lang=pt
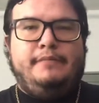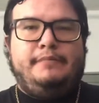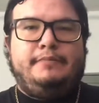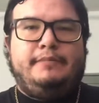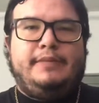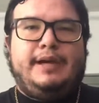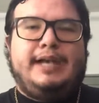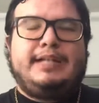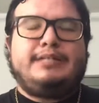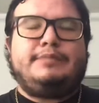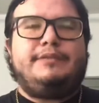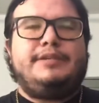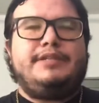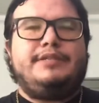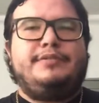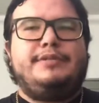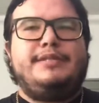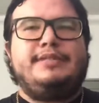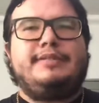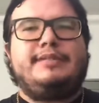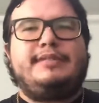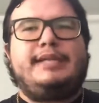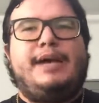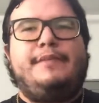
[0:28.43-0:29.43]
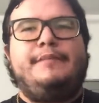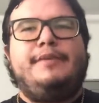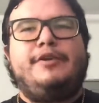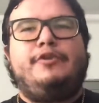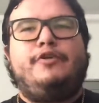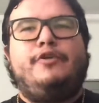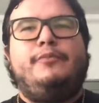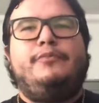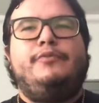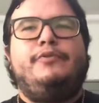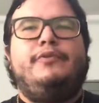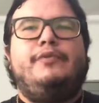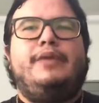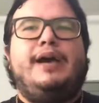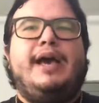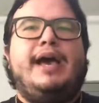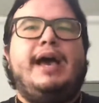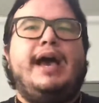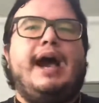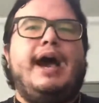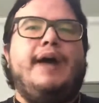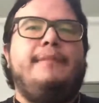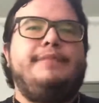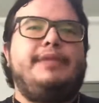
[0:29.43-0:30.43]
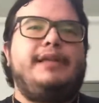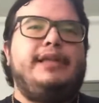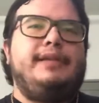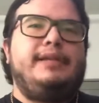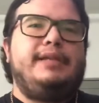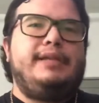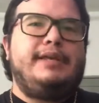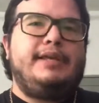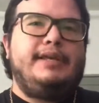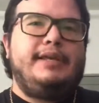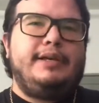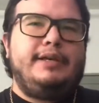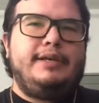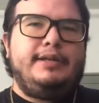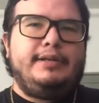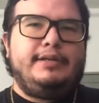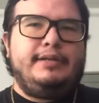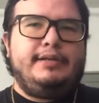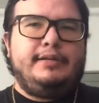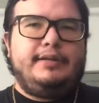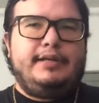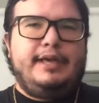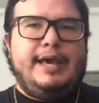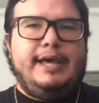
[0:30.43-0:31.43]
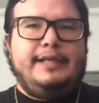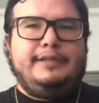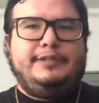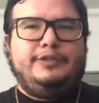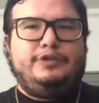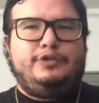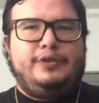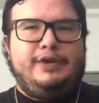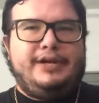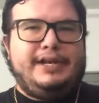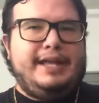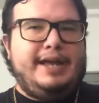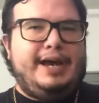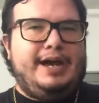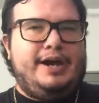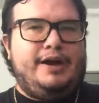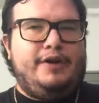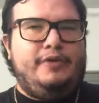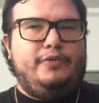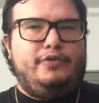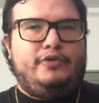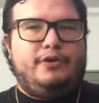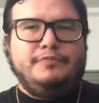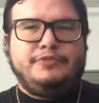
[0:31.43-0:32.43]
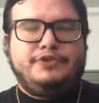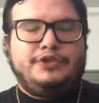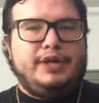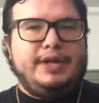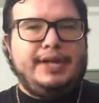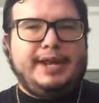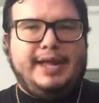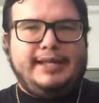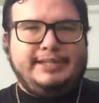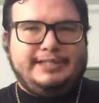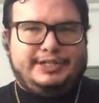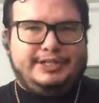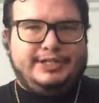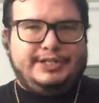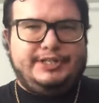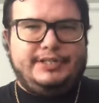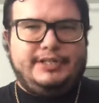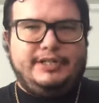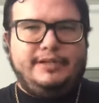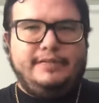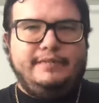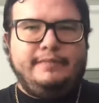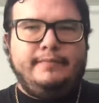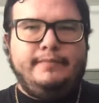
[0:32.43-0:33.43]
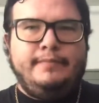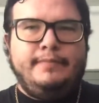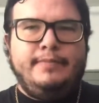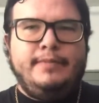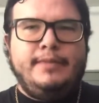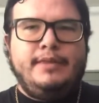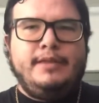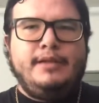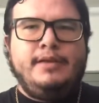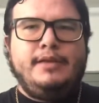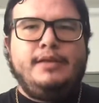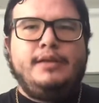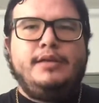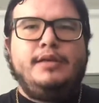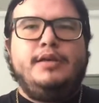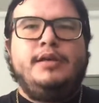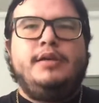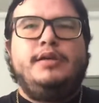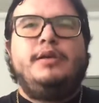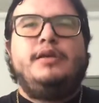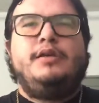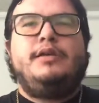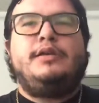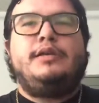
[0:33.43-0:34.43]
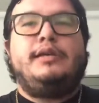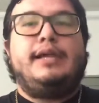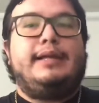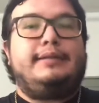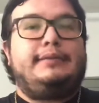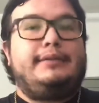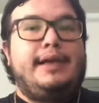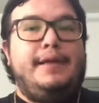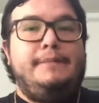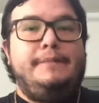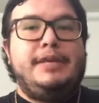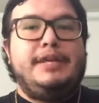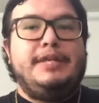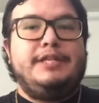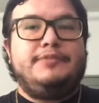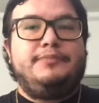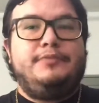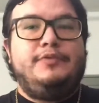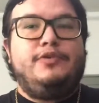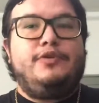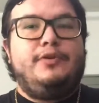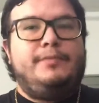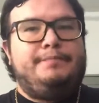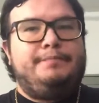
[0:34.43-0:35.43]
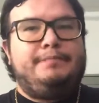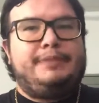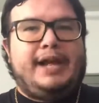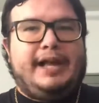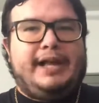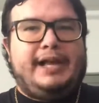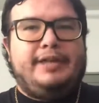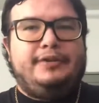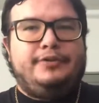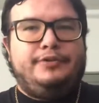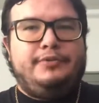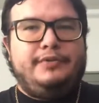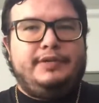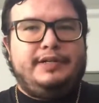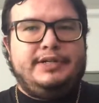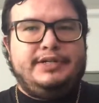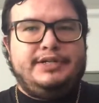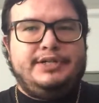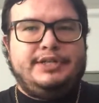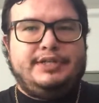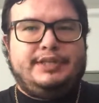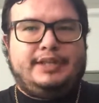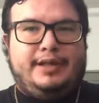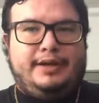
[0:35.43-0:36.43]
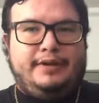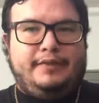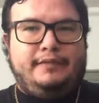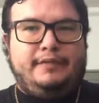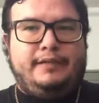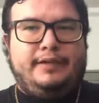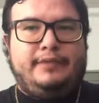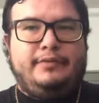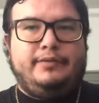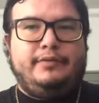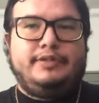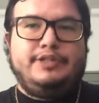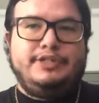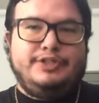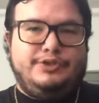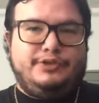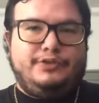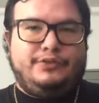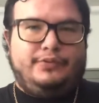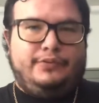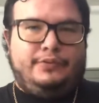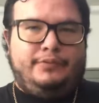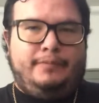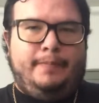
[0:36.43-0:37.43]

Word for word: As pessoas sabem como é a minha linha editorial como jornalista e até mesmo como pregador cristão que sou.